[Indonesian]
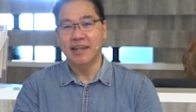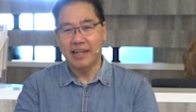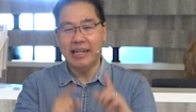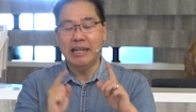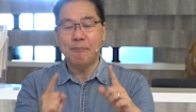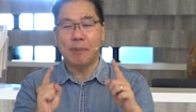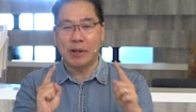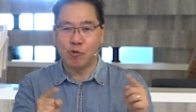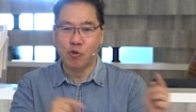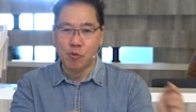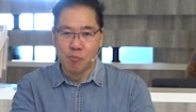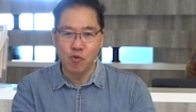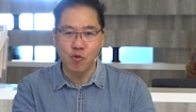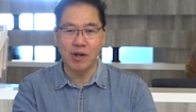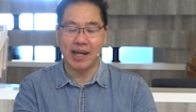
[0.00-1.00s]
Ini
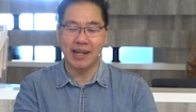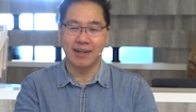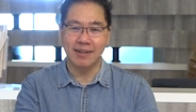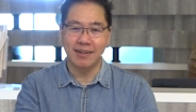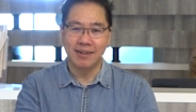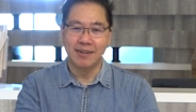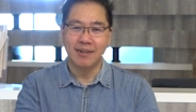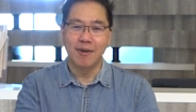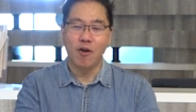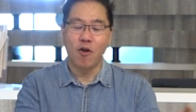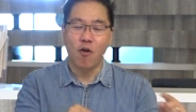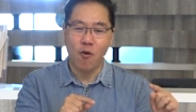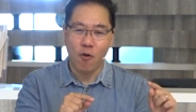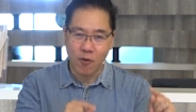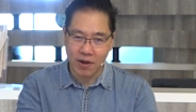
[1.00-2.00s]
pergumulan
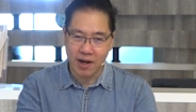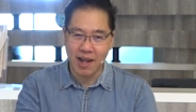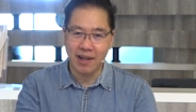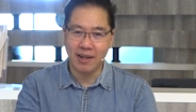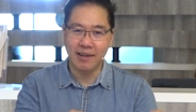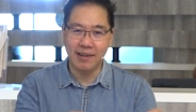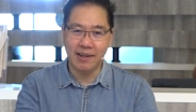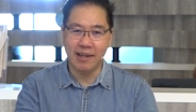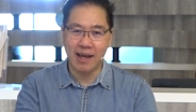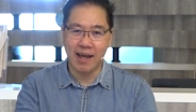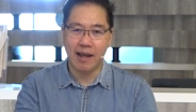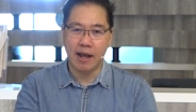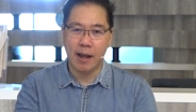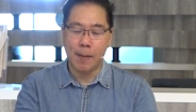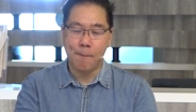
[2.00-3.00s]
orang
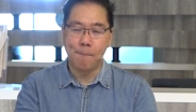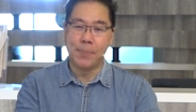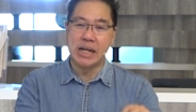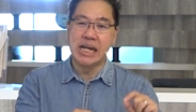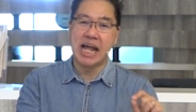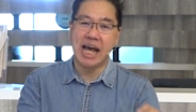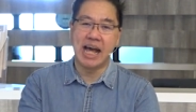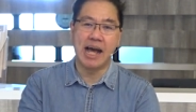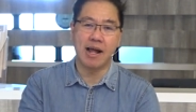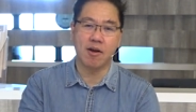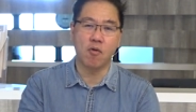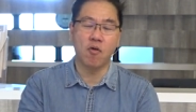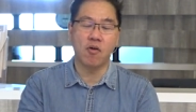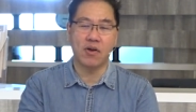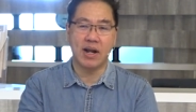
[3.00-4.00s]
yang
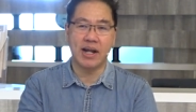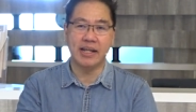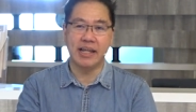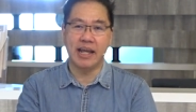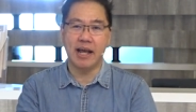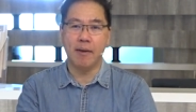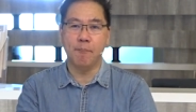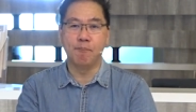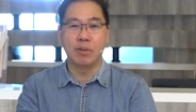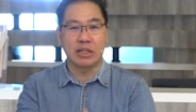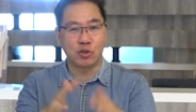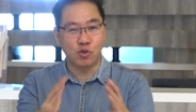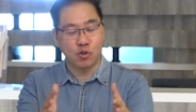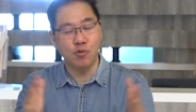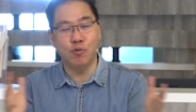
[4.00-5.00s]
benar orang yang
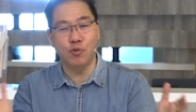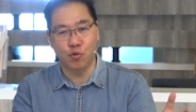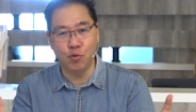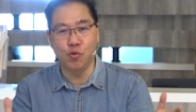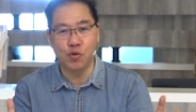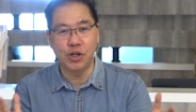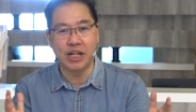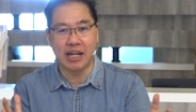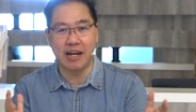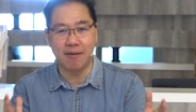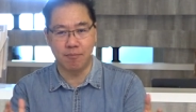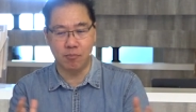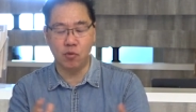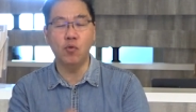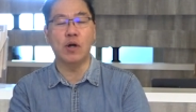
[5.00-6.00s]
bersungguh-sungguh di
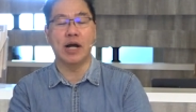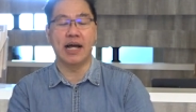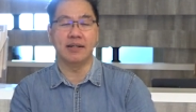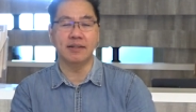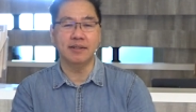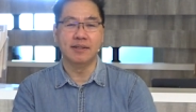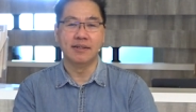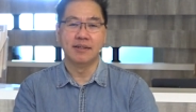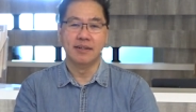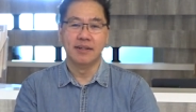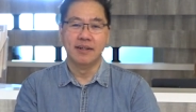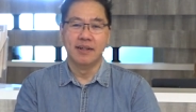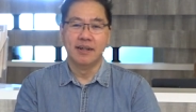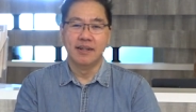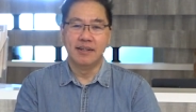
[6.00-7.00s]
dalam Tuhan
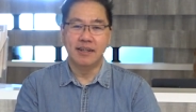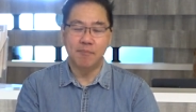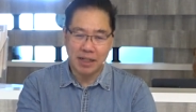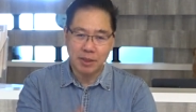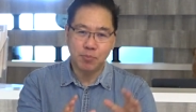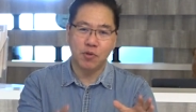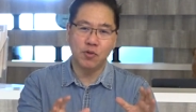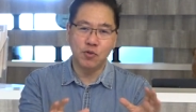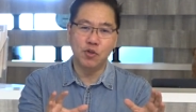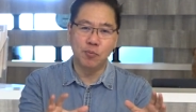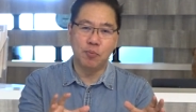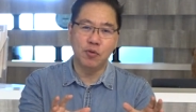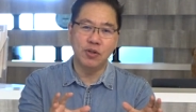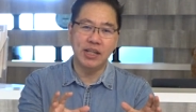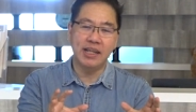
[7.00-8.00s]
di Mazmur
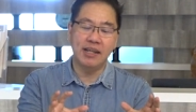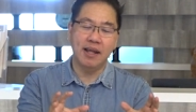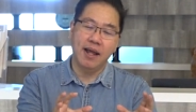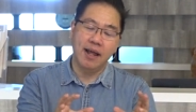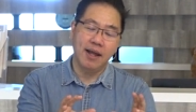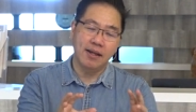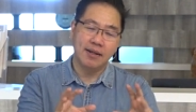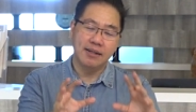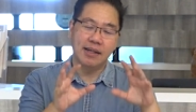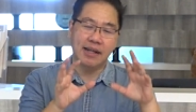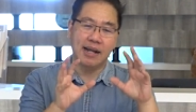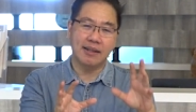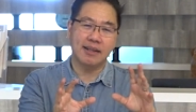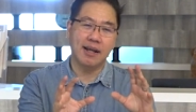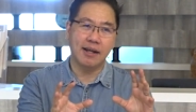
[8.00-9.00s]
73
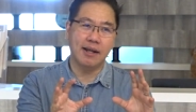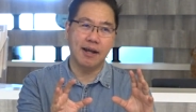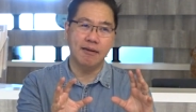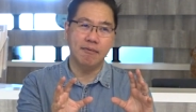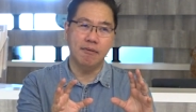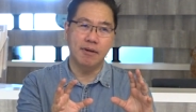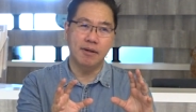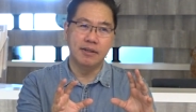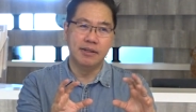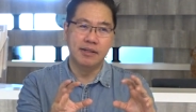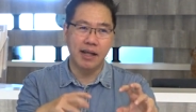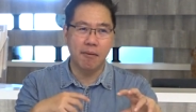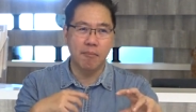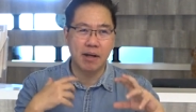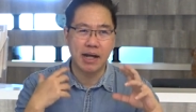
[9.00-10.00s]
dikatakan dia